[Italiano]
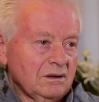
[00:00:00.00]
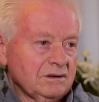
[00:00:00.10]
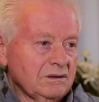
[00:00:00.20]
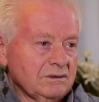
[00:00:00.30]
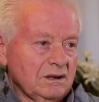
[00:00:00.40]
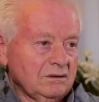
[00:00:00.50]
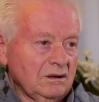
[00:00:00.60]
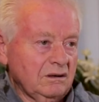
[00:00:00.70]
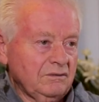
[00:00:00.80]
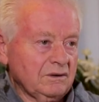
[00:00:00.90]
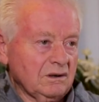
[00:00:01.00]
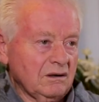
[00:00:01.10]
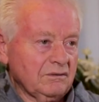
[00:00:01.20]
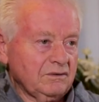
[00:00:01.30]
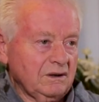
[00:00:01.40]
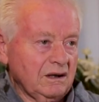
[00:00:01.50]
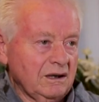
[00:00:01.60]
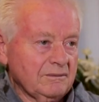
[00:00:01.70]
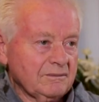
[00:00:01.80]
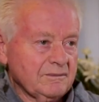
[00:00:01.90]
Siamo stati lì fino alla fine.